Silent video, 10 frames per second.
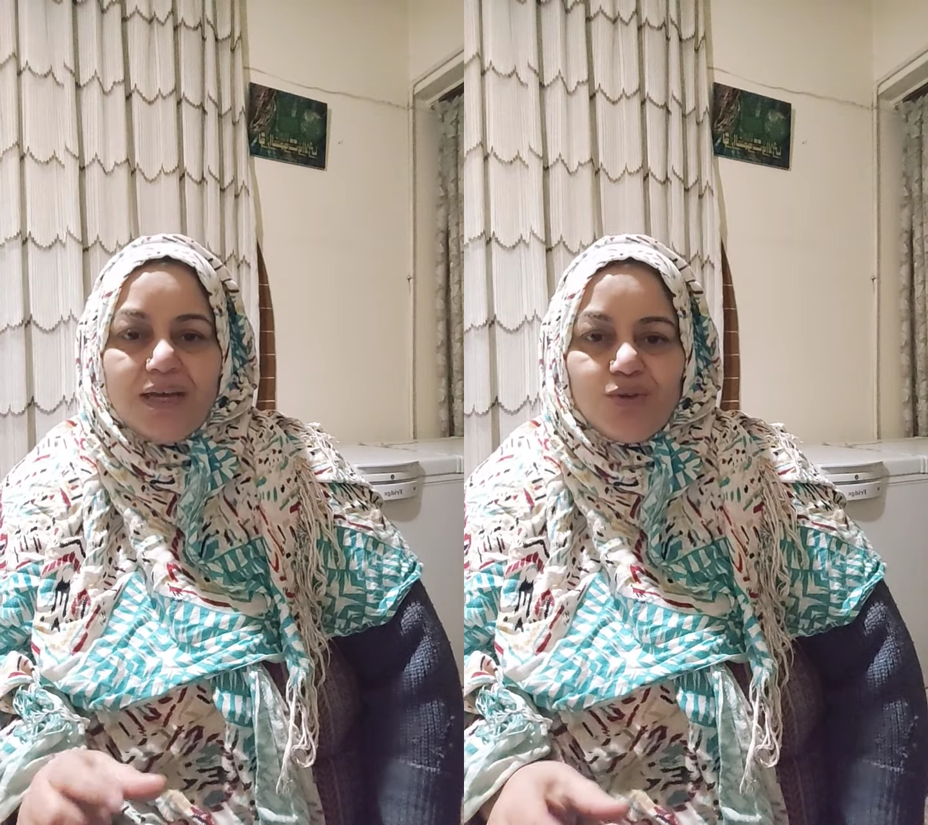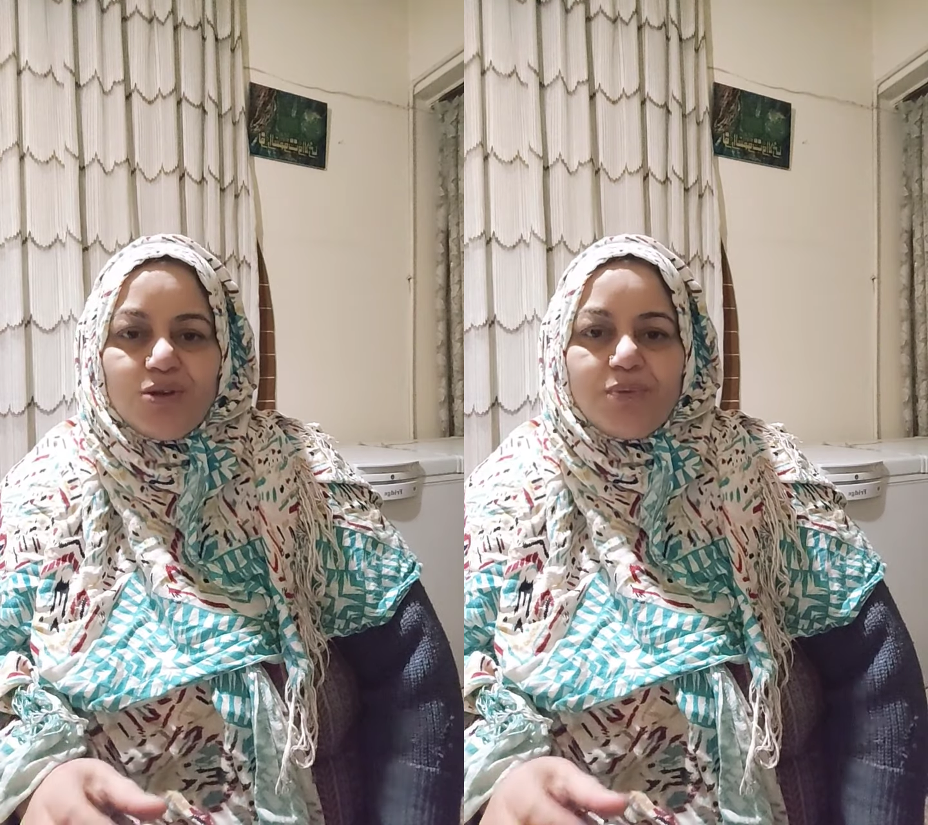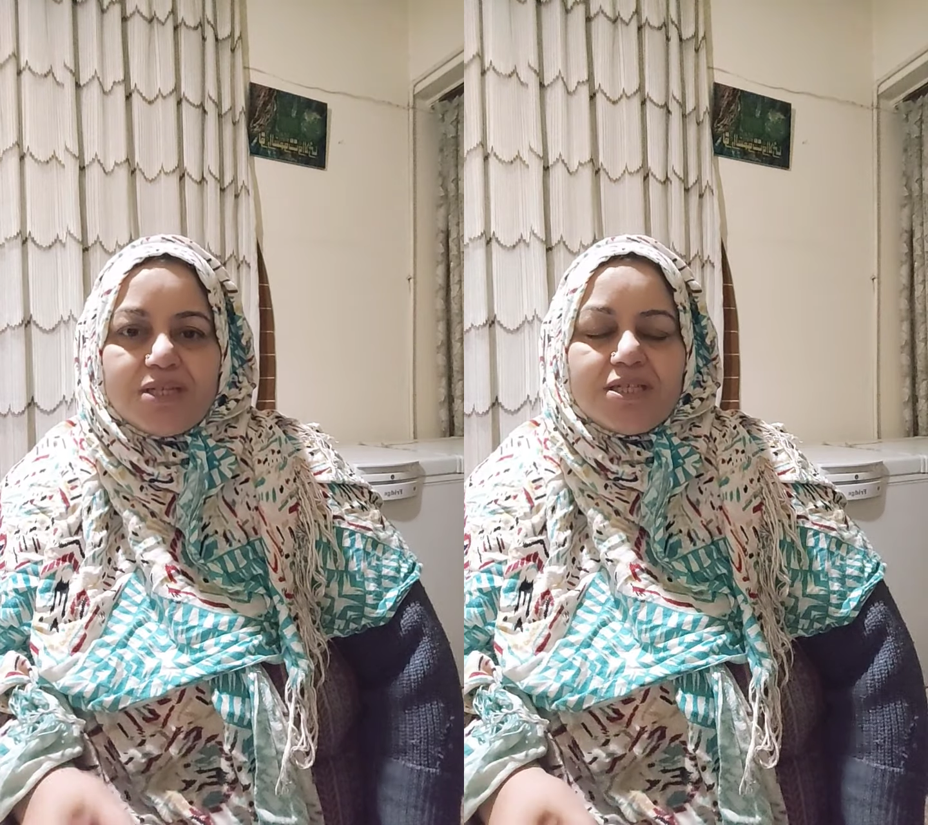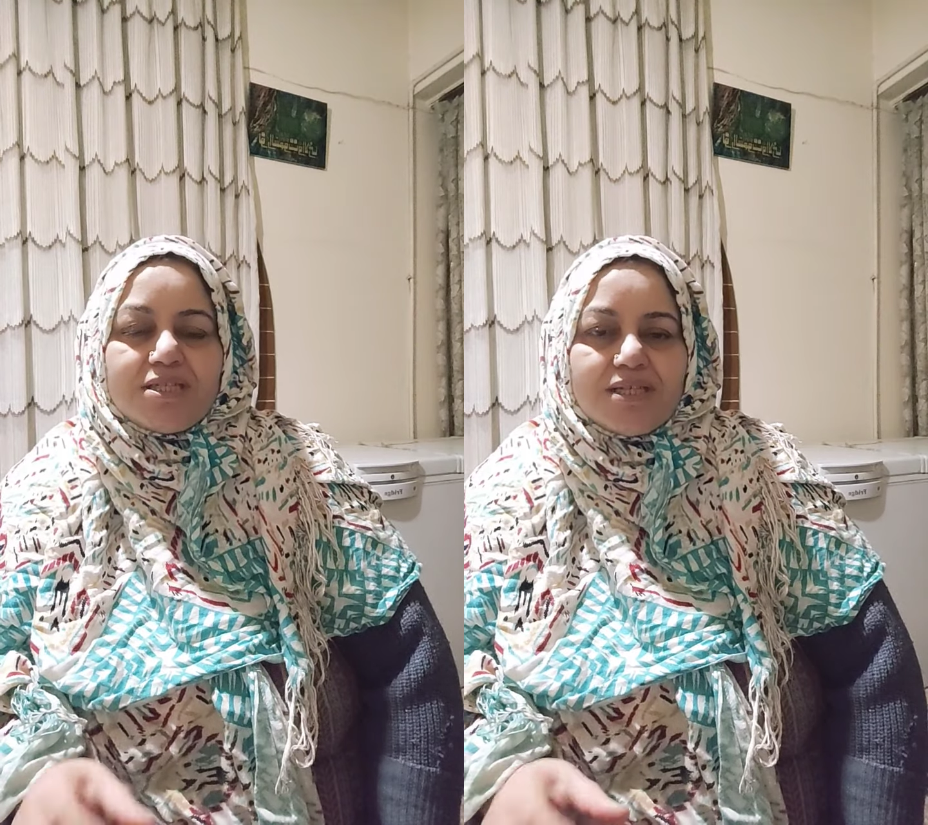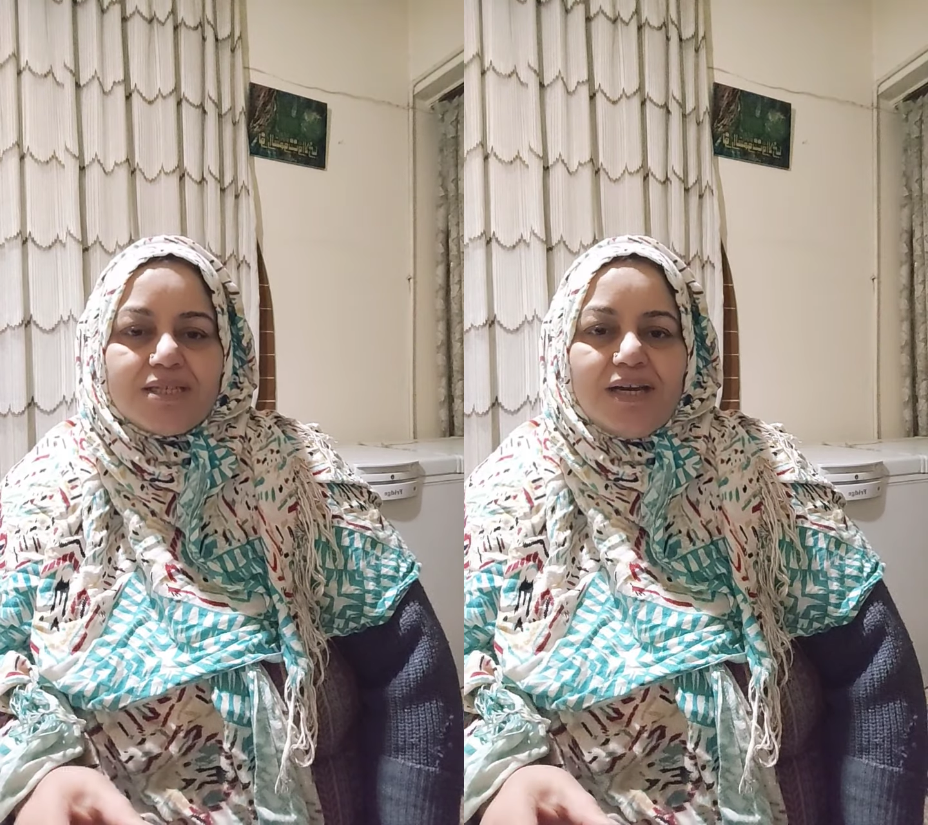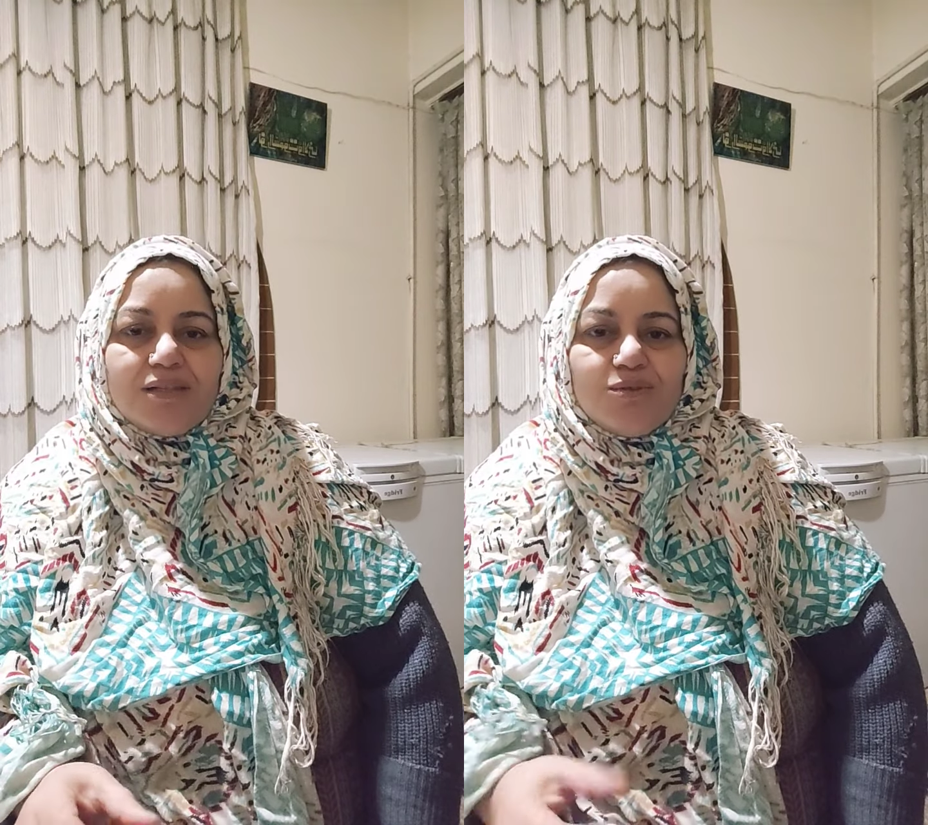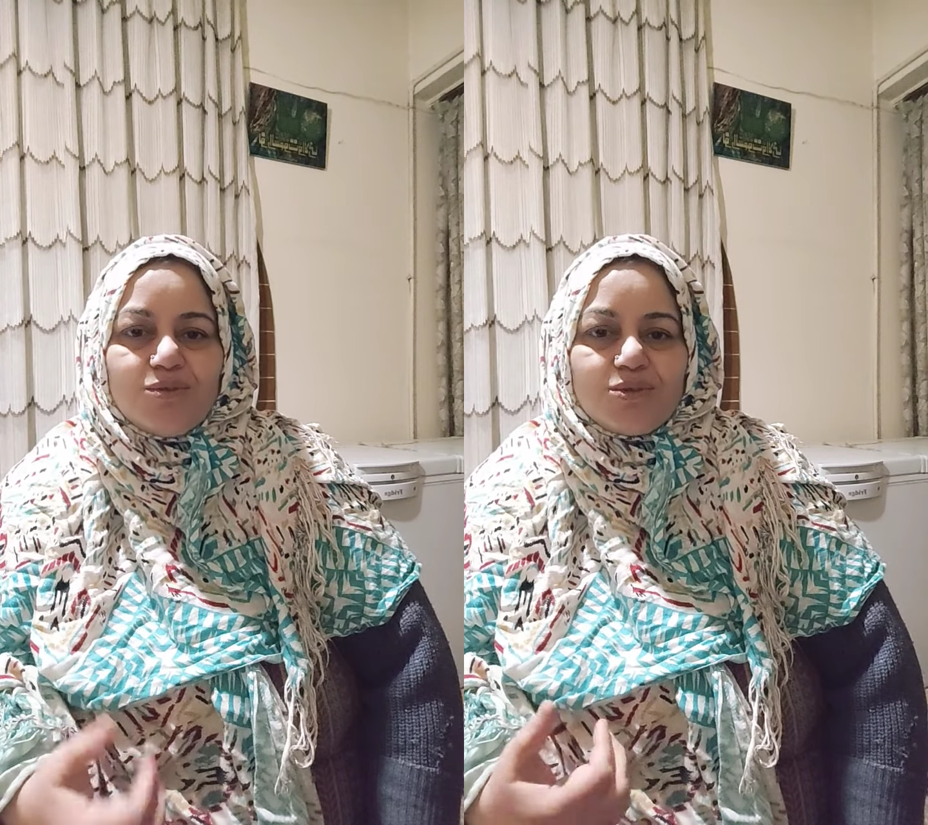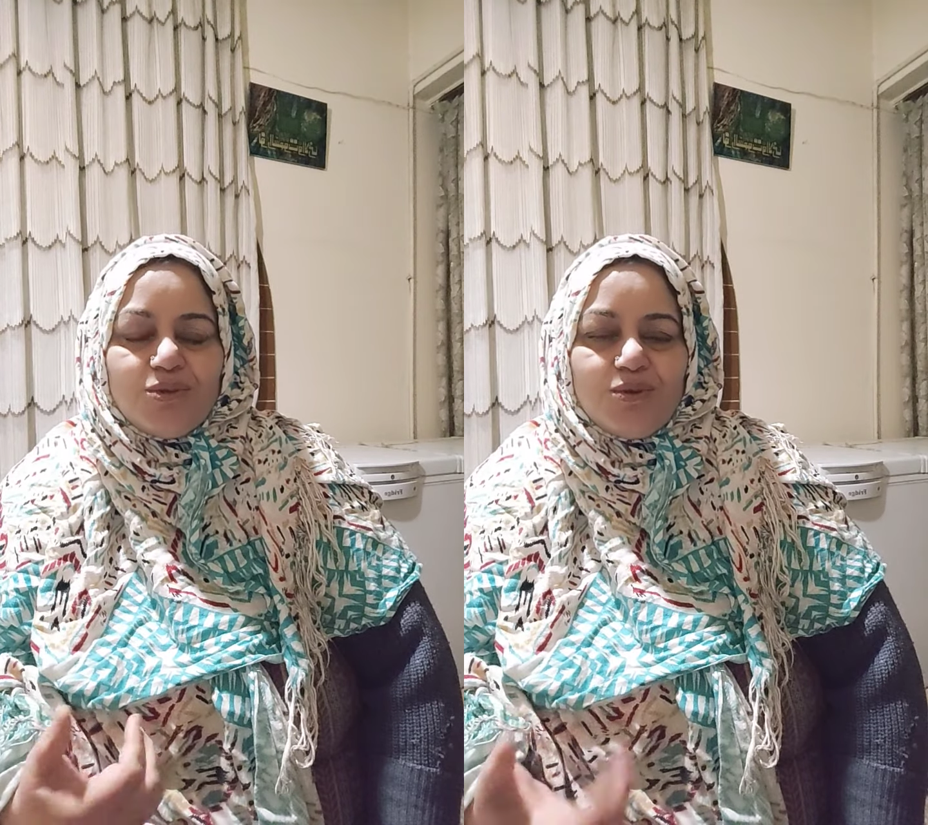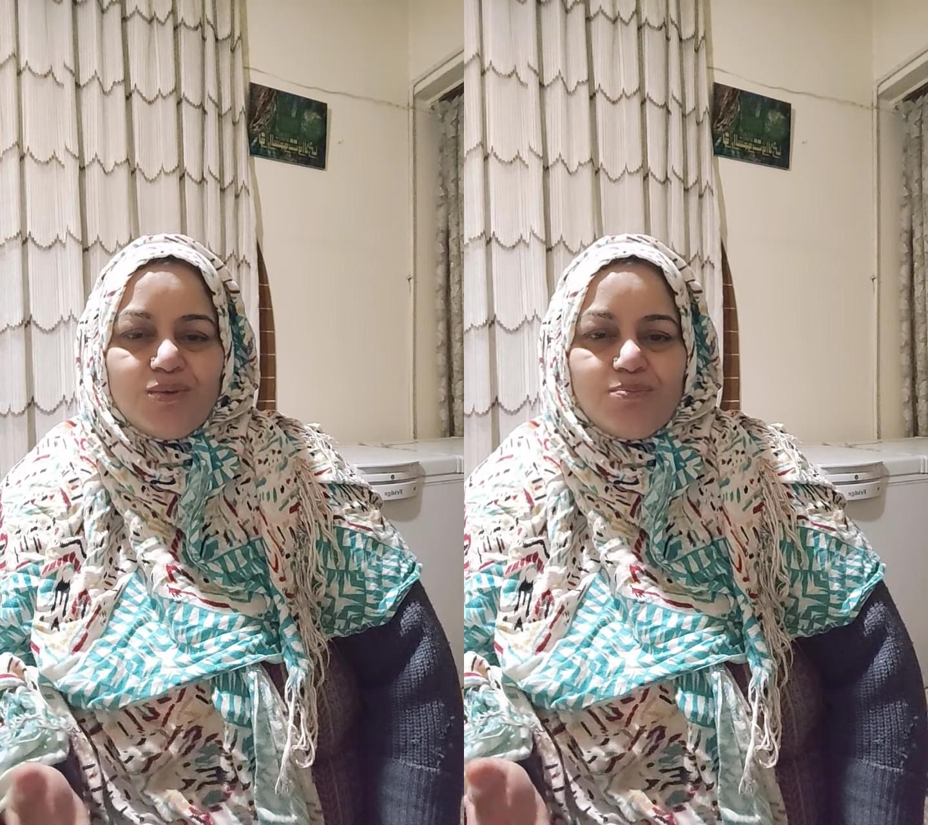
खानों की पिक्चर्स के साथ उसको